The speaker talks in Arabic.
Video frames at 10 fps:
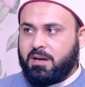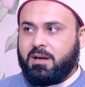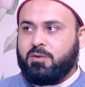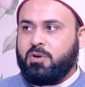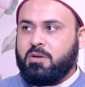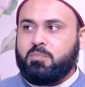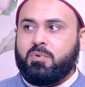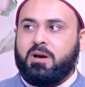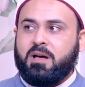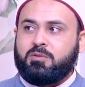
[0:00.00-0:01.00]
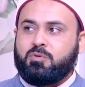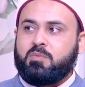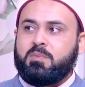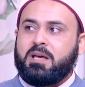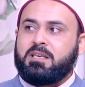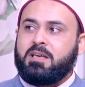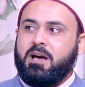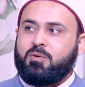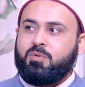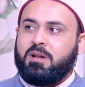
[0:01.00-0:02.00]
أيحب يعني أحدكم أن
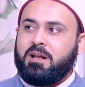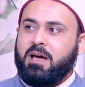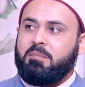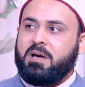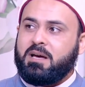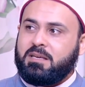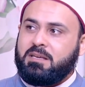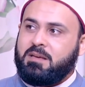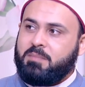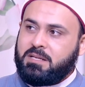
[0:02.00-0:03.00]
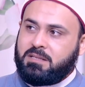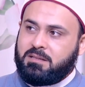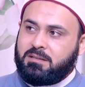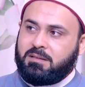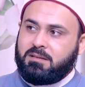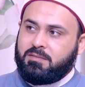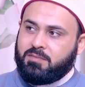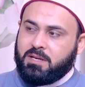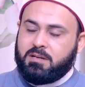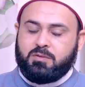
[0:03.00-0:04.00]
يأكل لحم أخيه ميتا
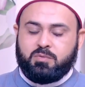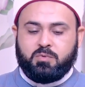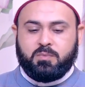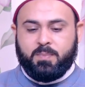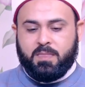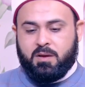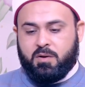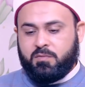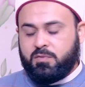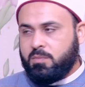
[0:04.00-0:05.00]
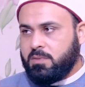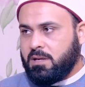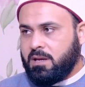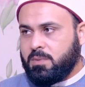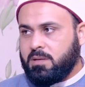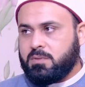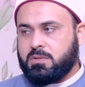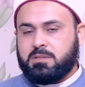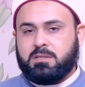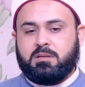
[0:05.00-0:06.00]
فكرهتموه في يوم من الأيام النبي
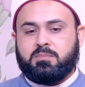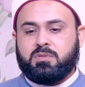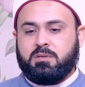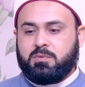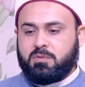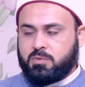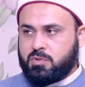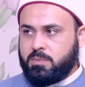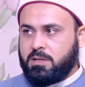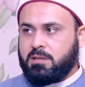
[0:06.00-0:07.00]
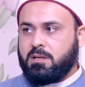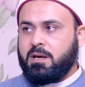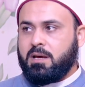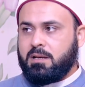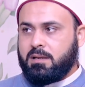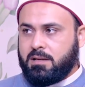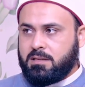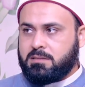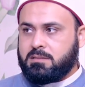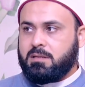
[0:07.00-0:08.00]
صلى الله عليه وسلم صحي من النوم الصبح كده قال
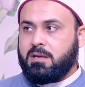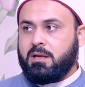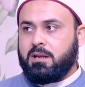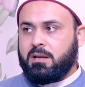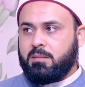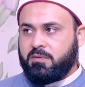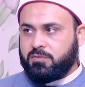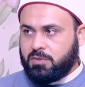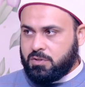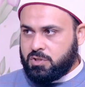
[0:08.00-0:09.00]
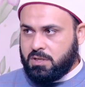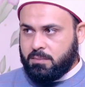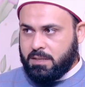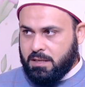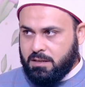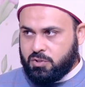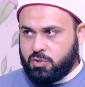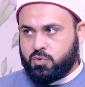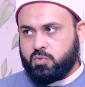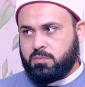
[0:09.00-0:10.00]
للناس اللي ما فطرش اللي ما أكلش
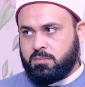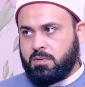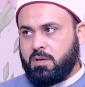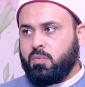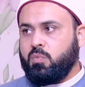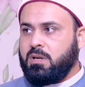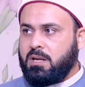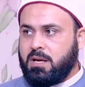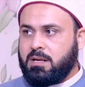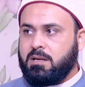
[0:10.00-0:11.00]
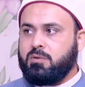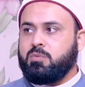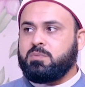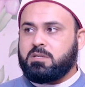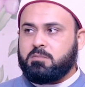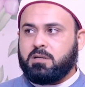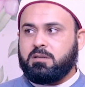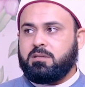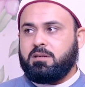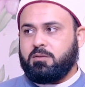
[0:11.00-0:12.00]
يصوم واللي أكل يمسك
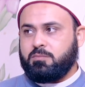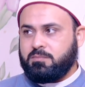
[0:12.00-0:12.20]
بقية اليوم